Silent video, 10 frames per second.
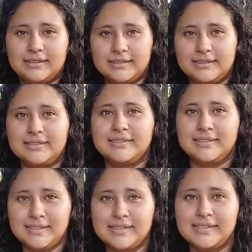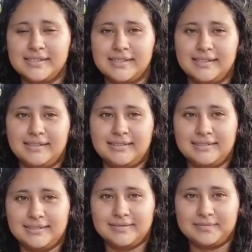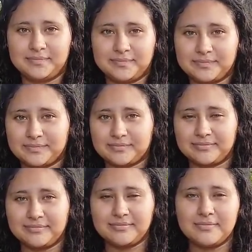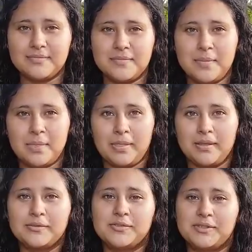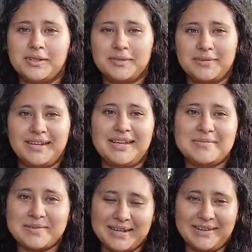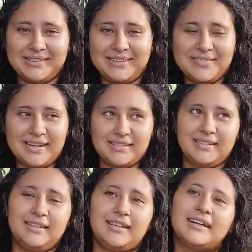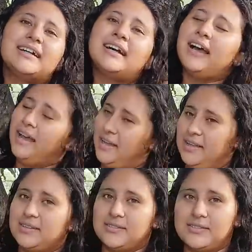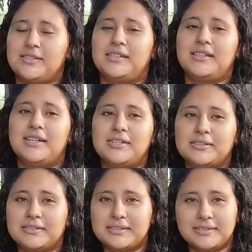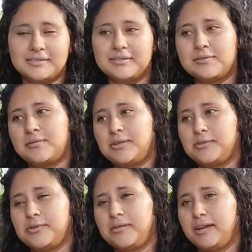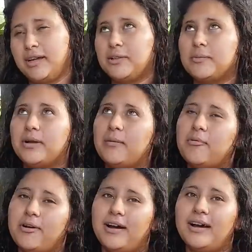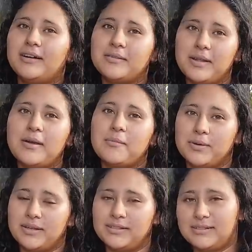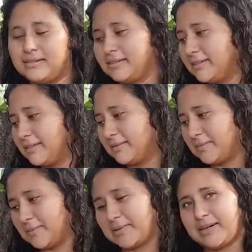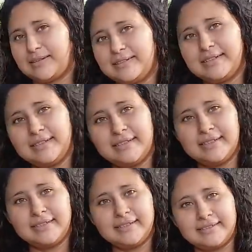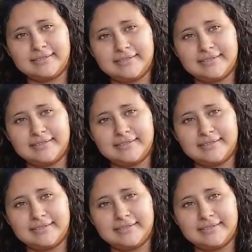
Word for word: Sí. Sí. Así es que se siente contenta. Sí, feliz porque voy a mi casita. Primero Dios que sí, que le ayuden, ¿verdad? Cuando llueva ya no me voy a mojar. Ajá. Así es.